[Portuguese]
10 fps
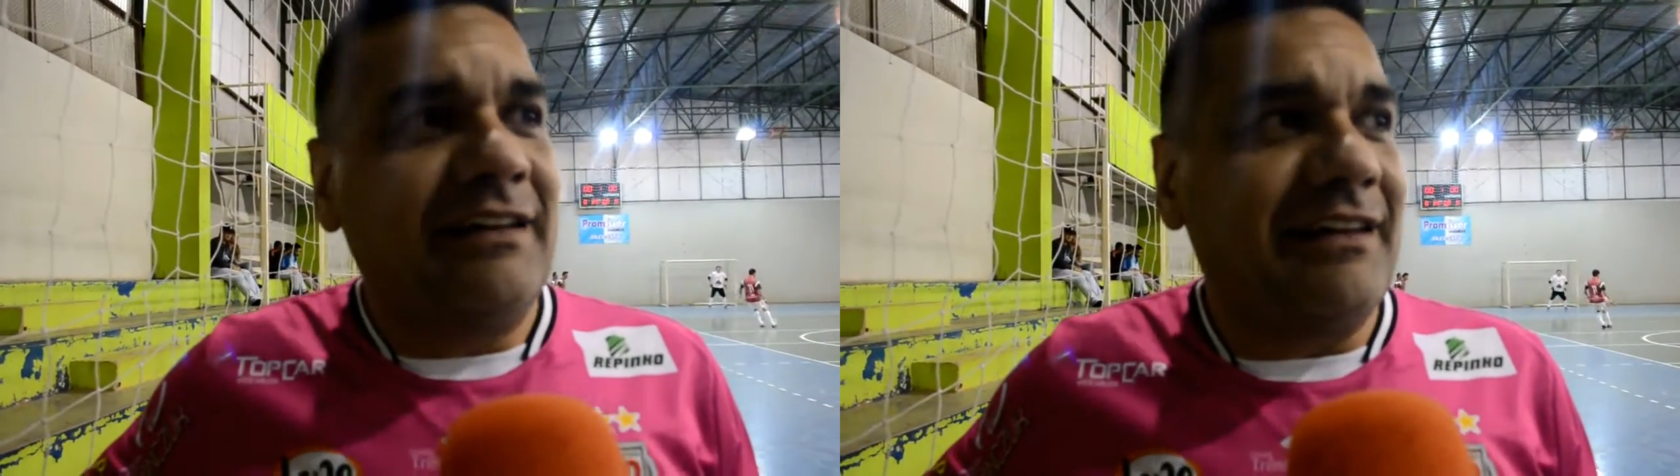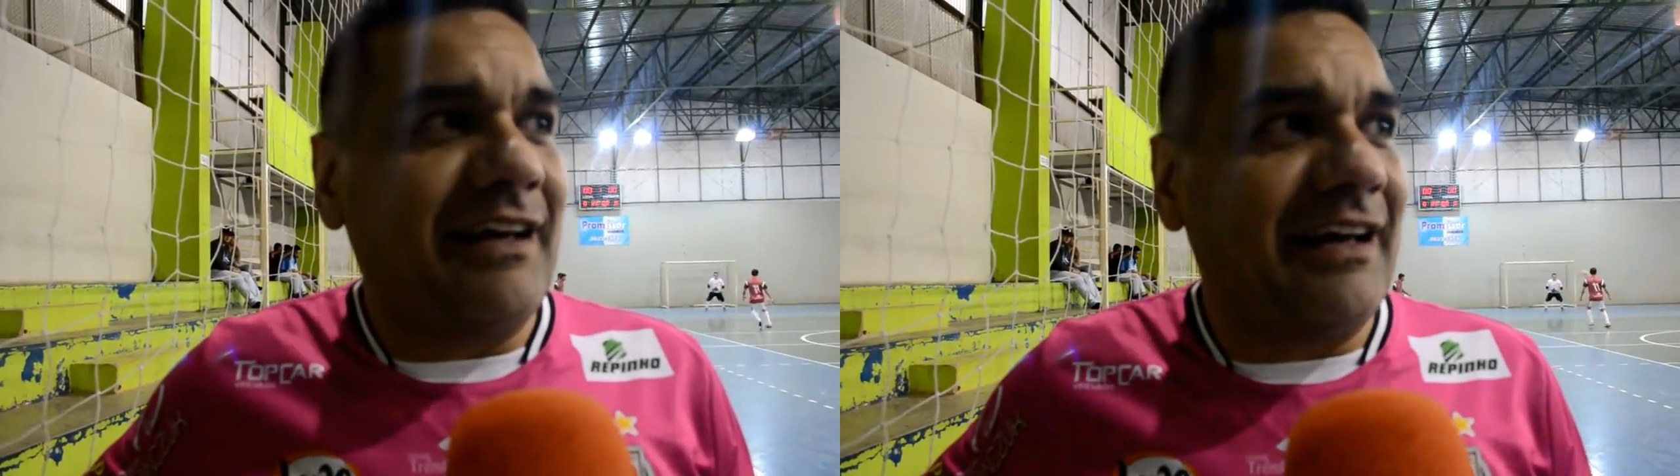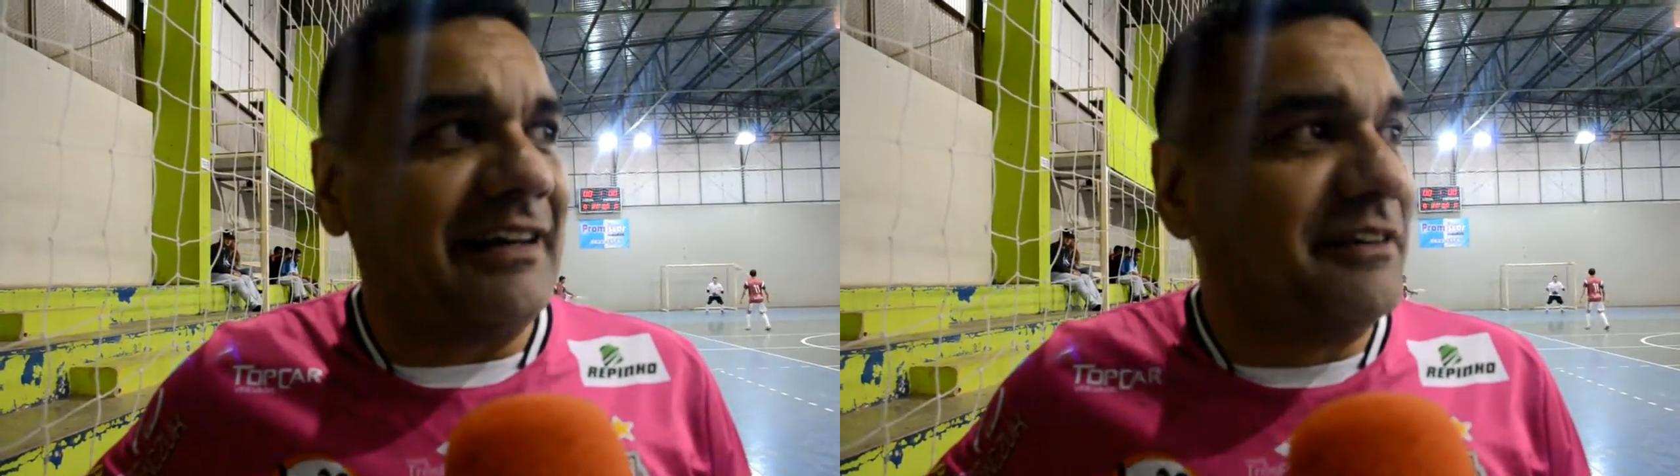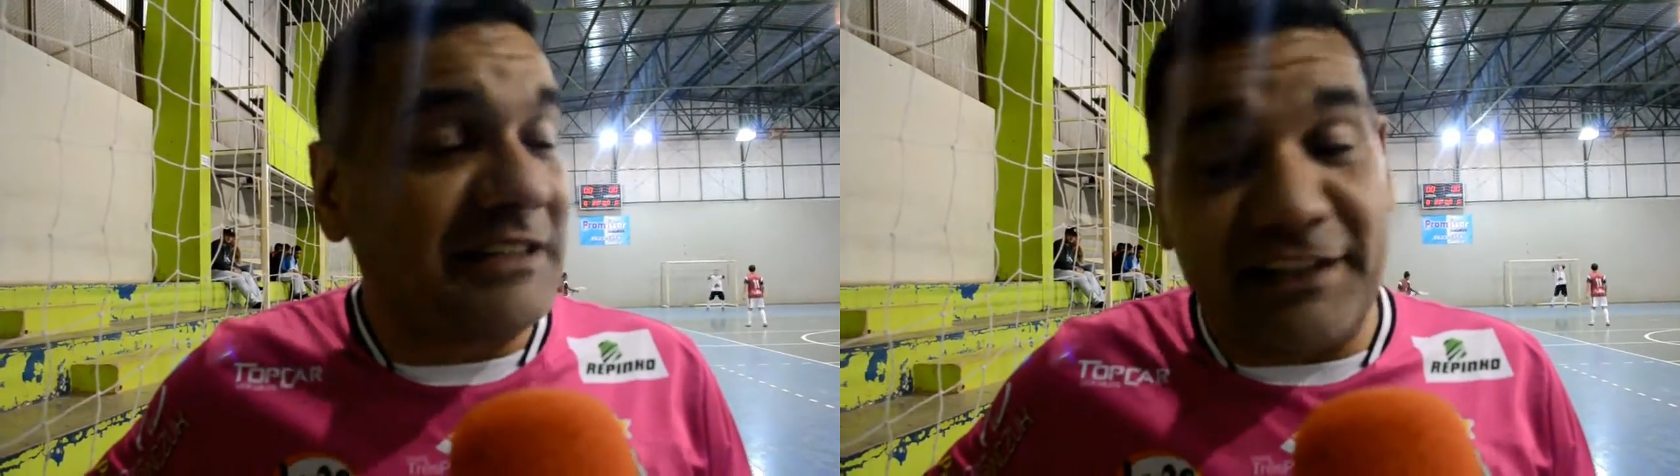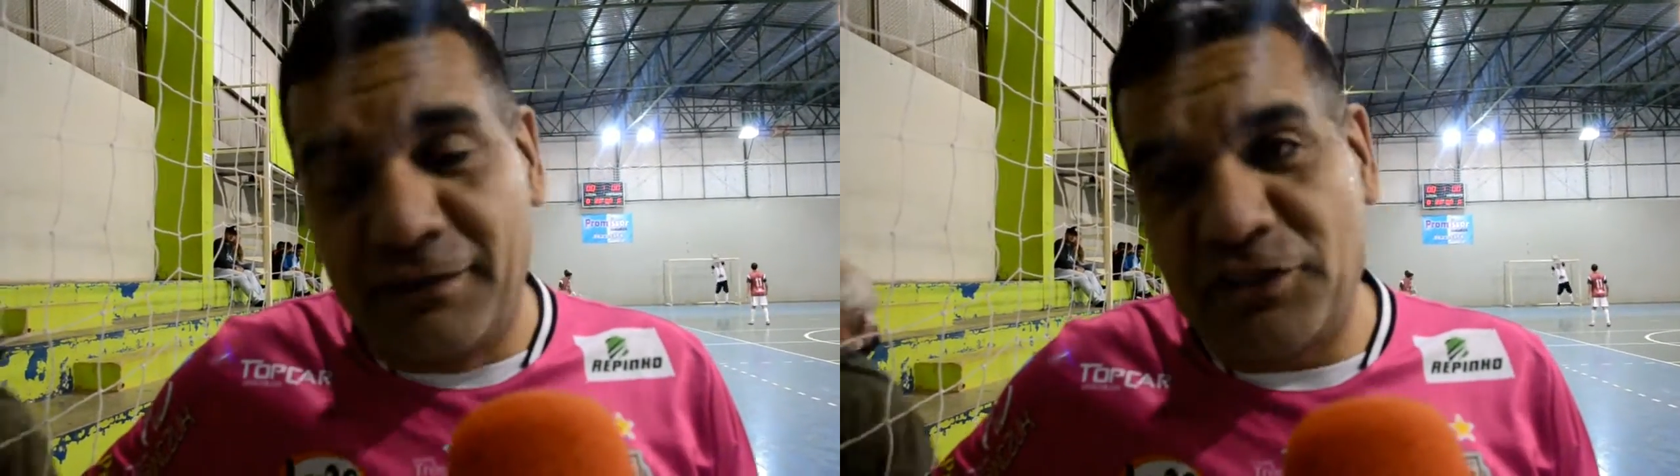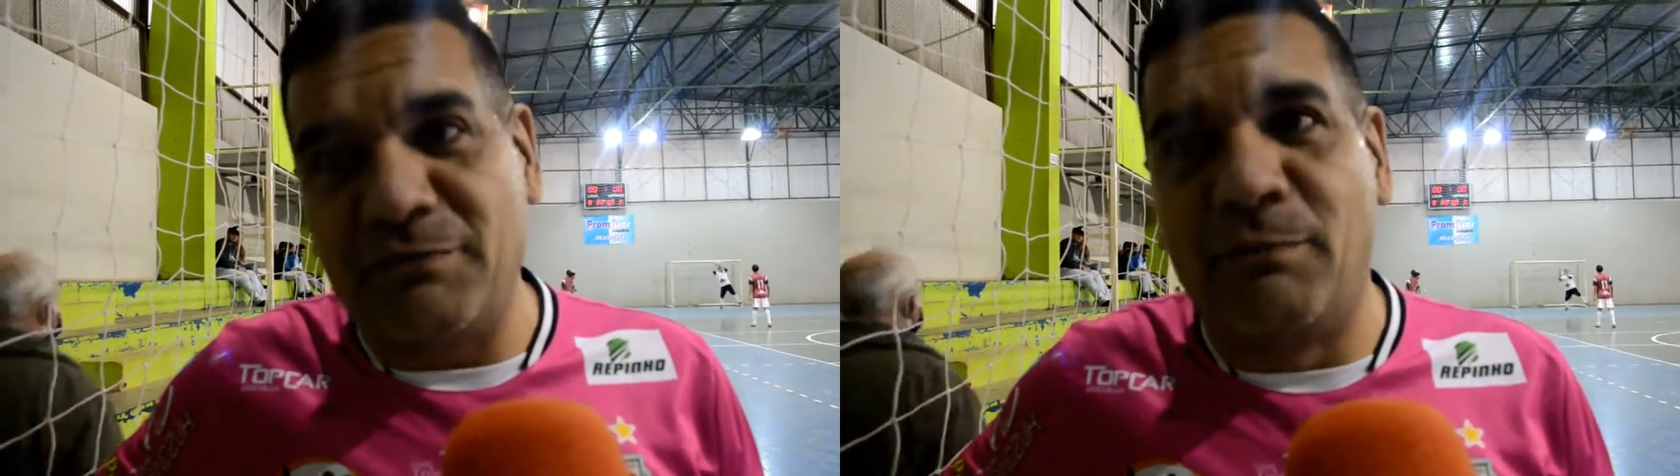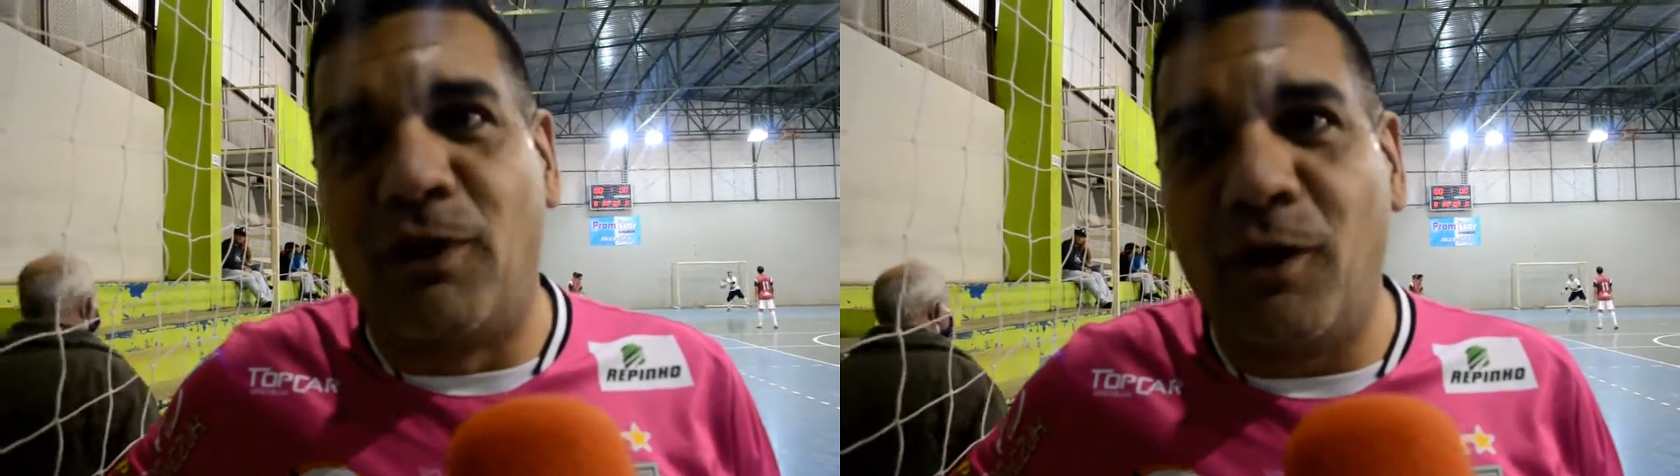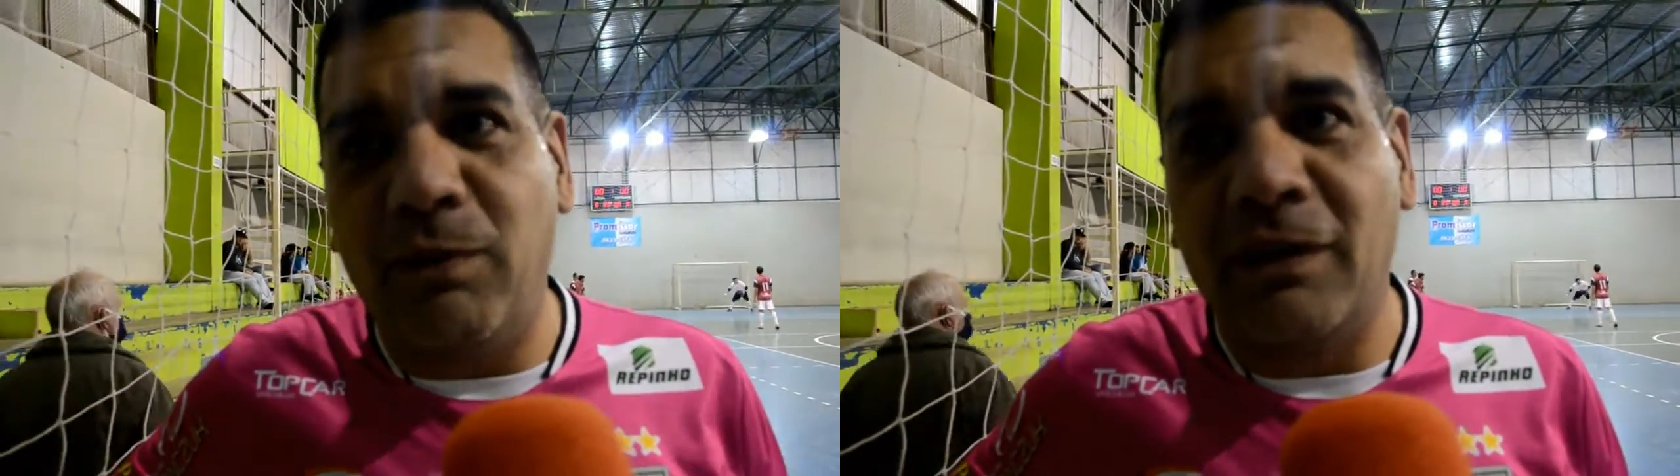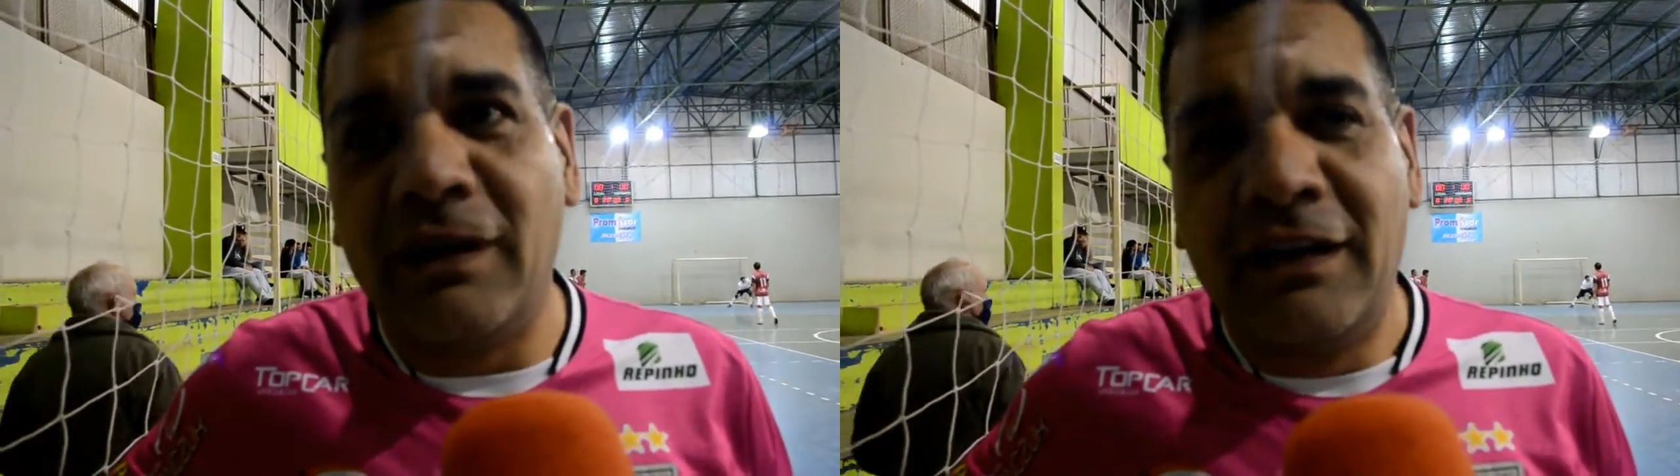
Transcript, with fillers: É, não tem nenhum time bobo.